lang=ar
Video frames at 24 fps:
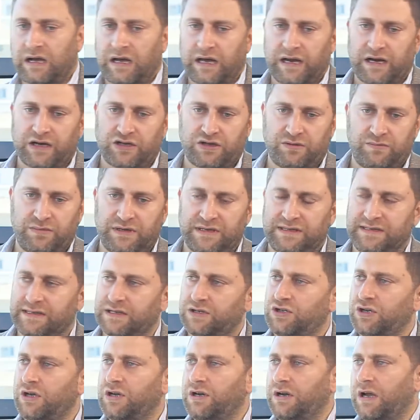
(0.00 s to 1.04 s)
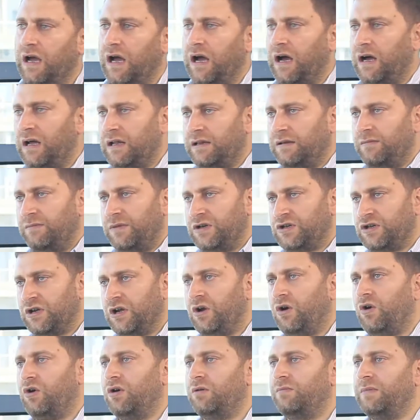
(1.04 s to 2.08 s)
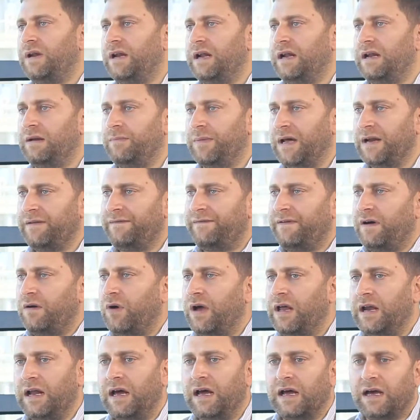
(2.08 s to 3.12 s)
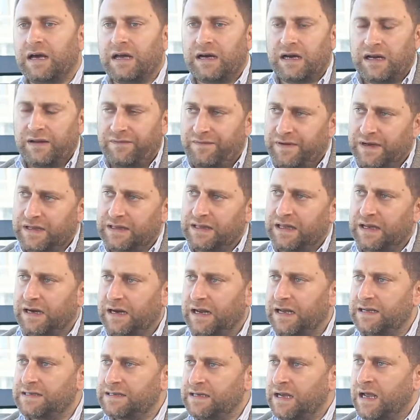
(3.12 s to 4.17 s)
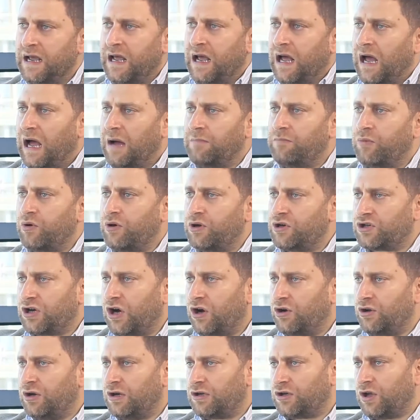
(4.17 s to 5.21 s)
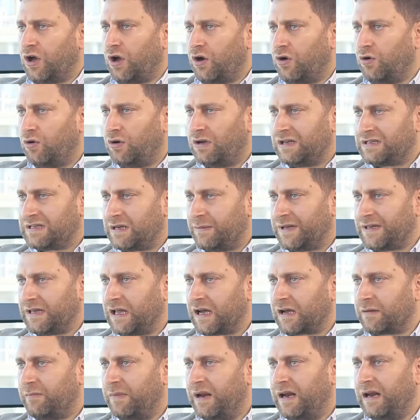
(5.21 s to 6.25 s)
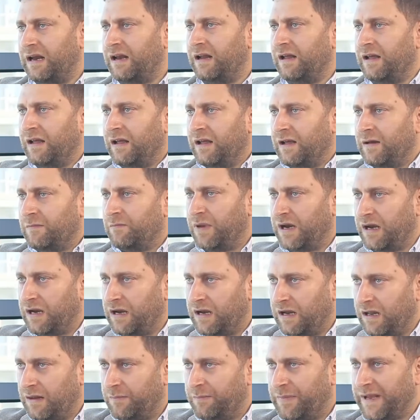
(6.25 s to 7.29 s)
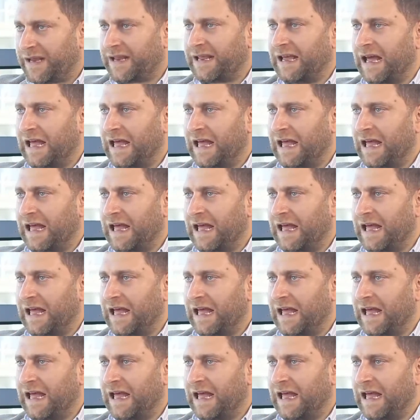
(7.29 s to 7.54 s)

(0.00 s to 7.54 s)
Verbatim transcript: خرج من السجن عاد ميشيل عون من المنفى والى اخره في كثير ناس حبوا يرجعوا يلتحقوا اذا بدك بال بالبيج